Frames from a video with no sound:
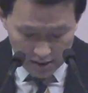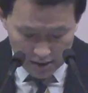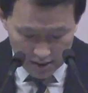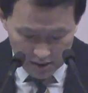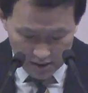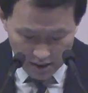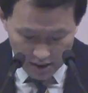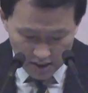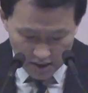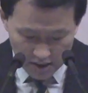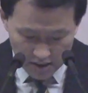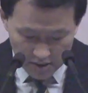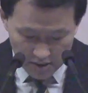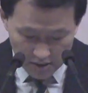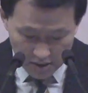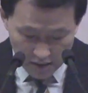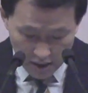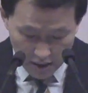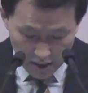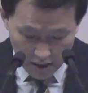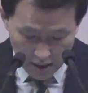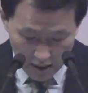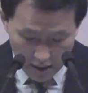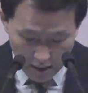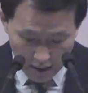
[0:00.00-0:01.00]
그날에는
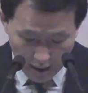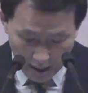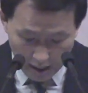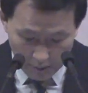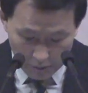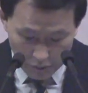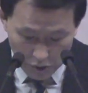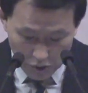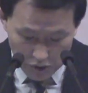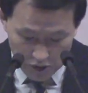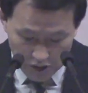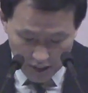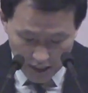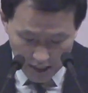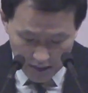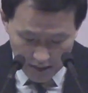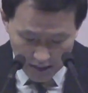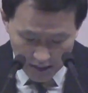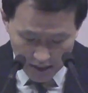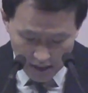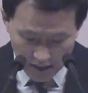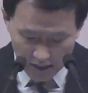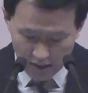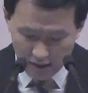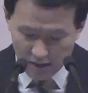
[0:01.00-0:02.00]
내가 아버지
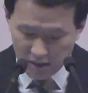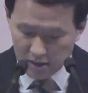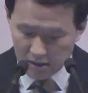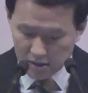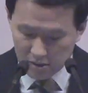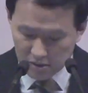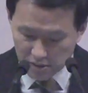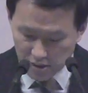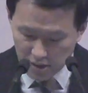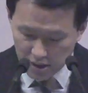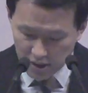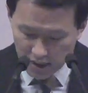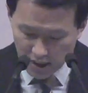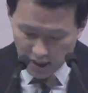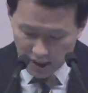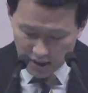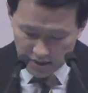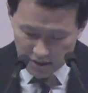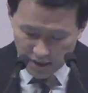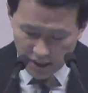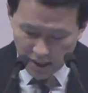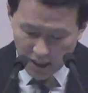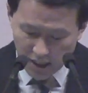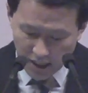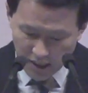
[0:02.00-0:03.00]
안에 너희가
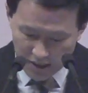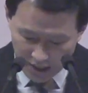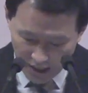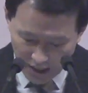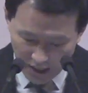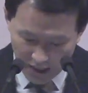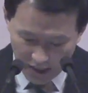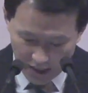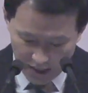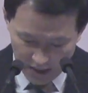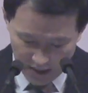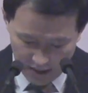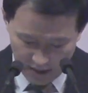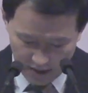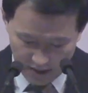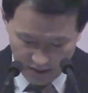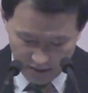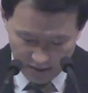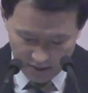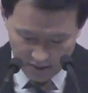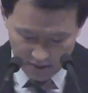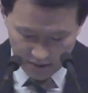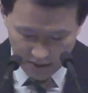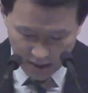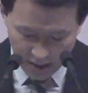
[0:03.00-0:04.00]
내 안에
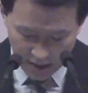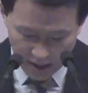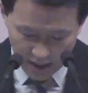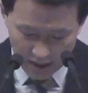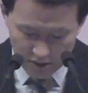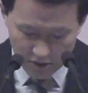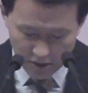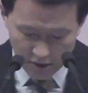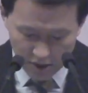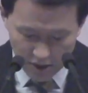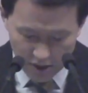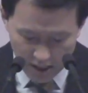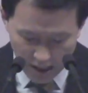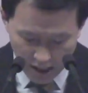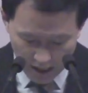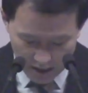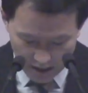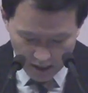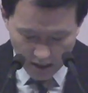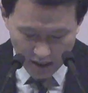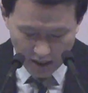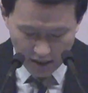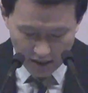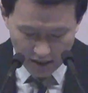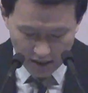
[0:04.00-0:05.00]
내가 너희
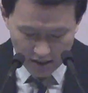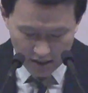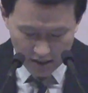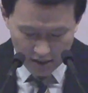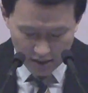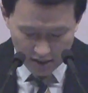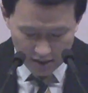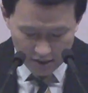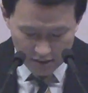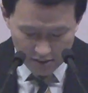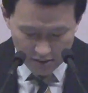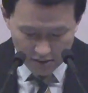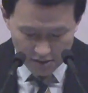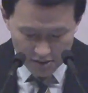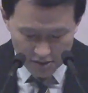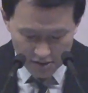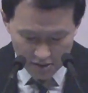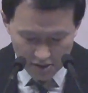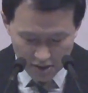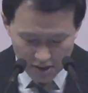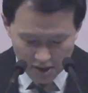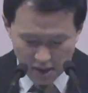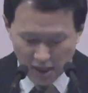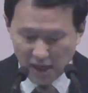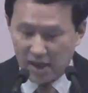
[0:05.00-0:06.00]
안에 있는
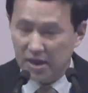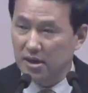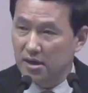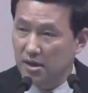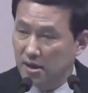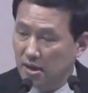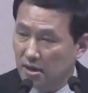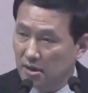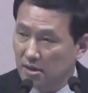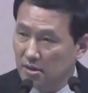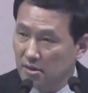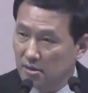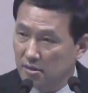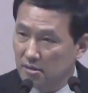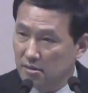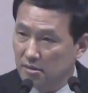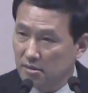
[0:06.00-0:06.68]
것을 너희가 알리라.